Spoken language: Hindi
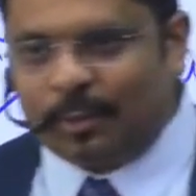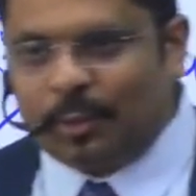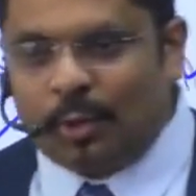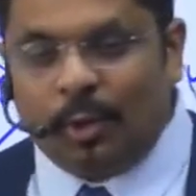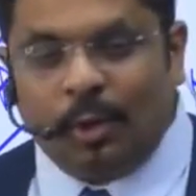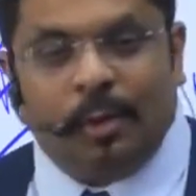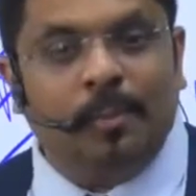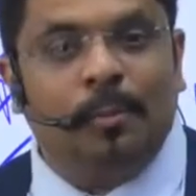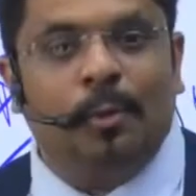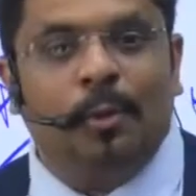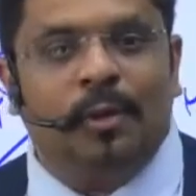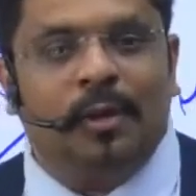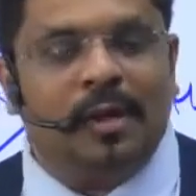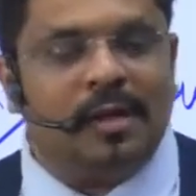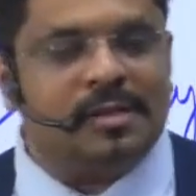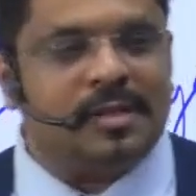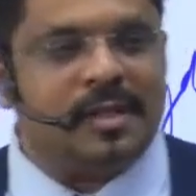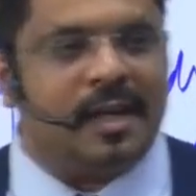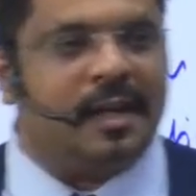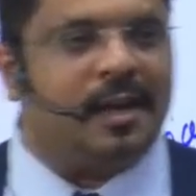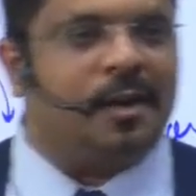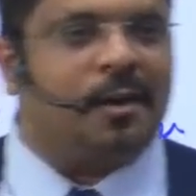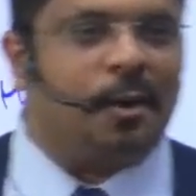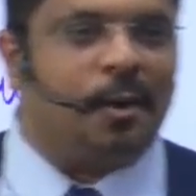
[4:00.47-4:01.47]
हूं कौन बोलना
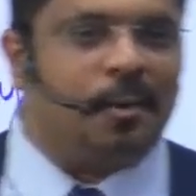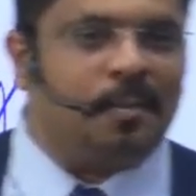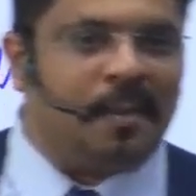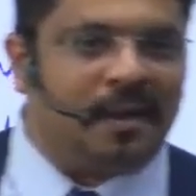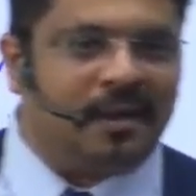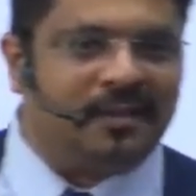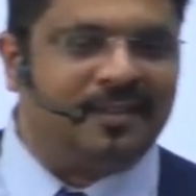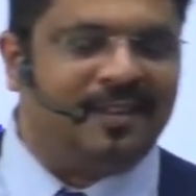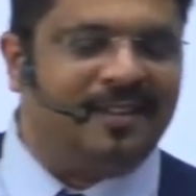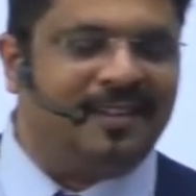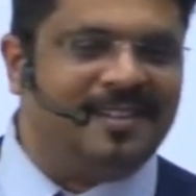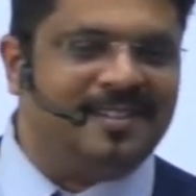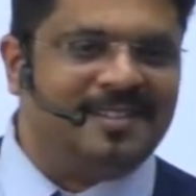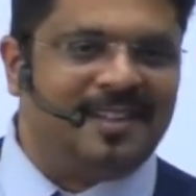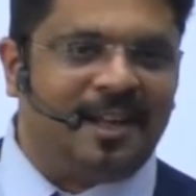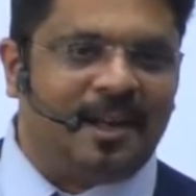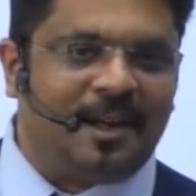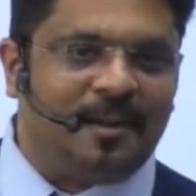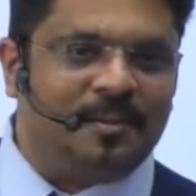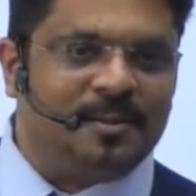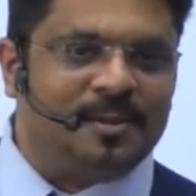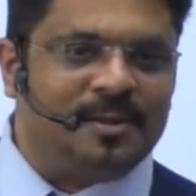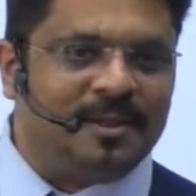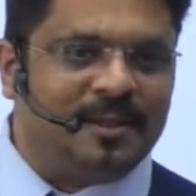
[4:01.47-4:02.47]
चाहेगा कौन बात करना
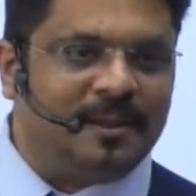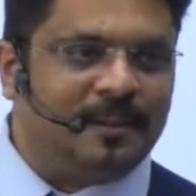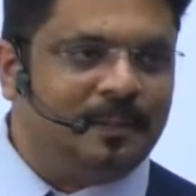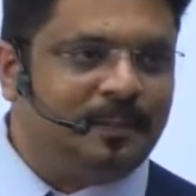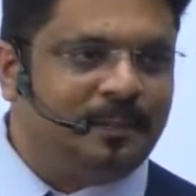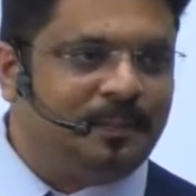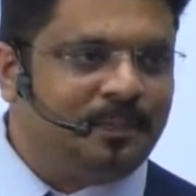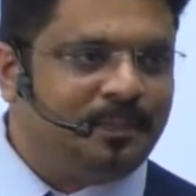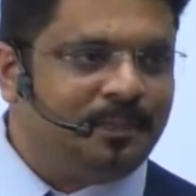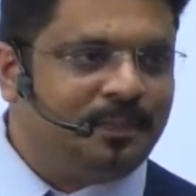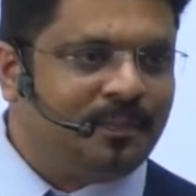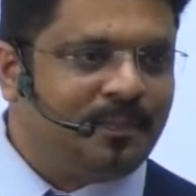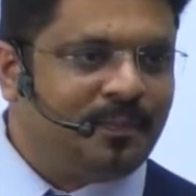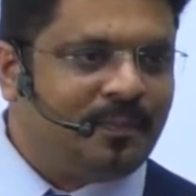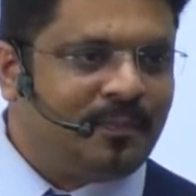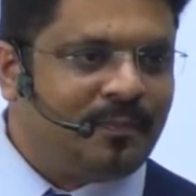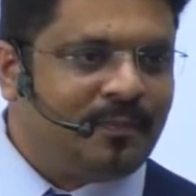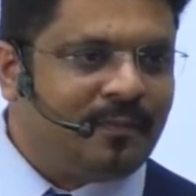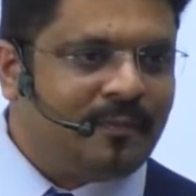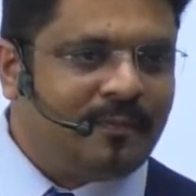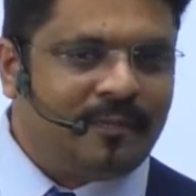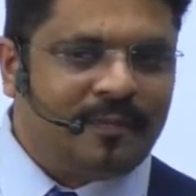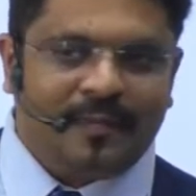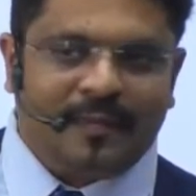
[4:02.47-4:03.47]
चाहेगा मुझसे
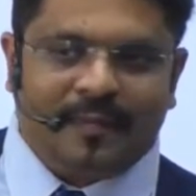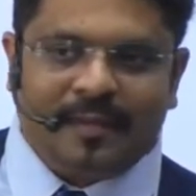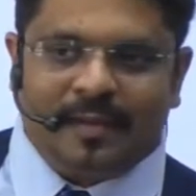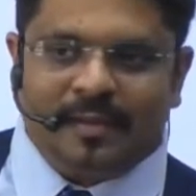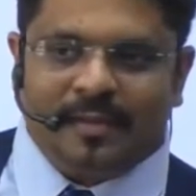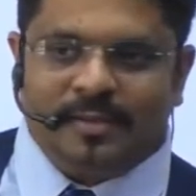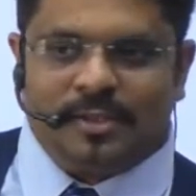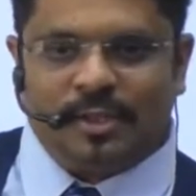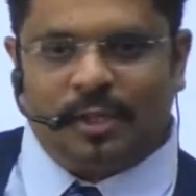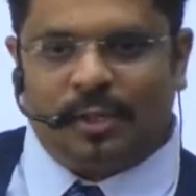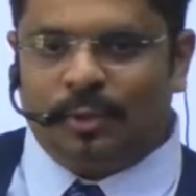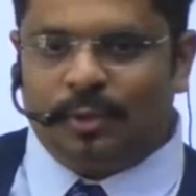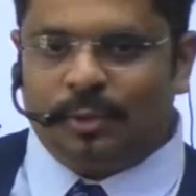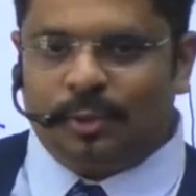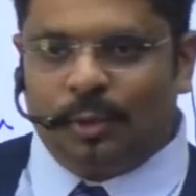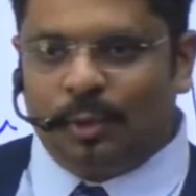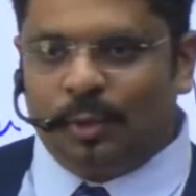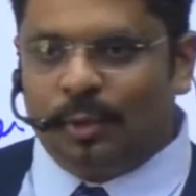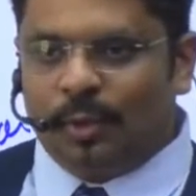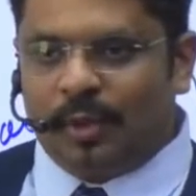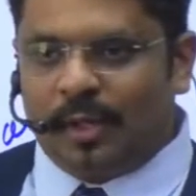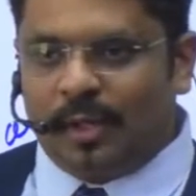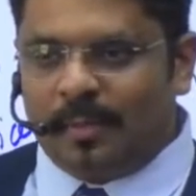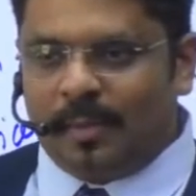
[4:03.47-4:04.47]
चलो
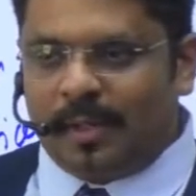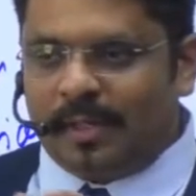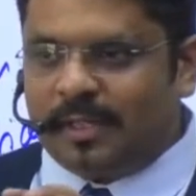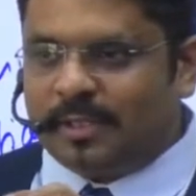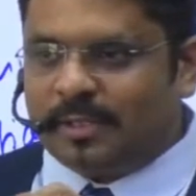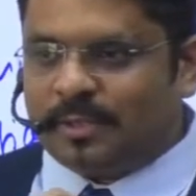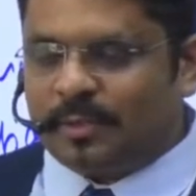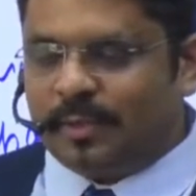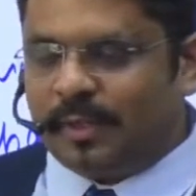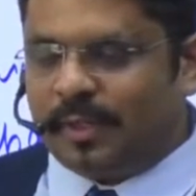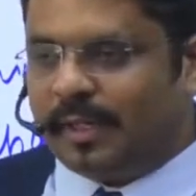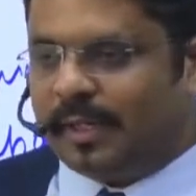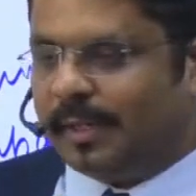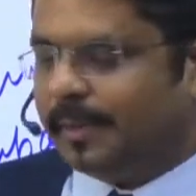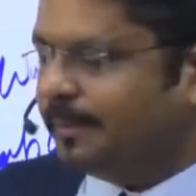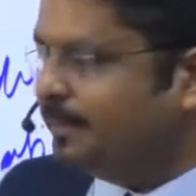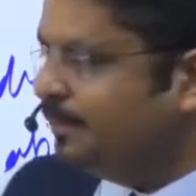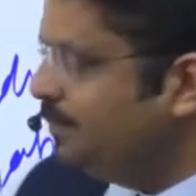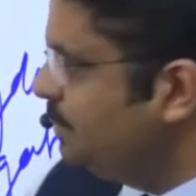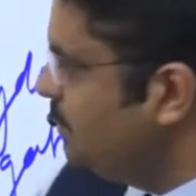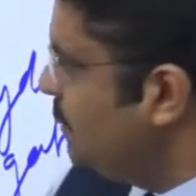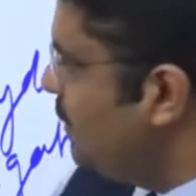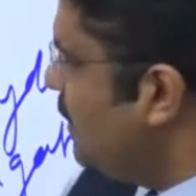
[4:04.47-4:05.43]
दो लोग हमारे स्टूडेंट हैं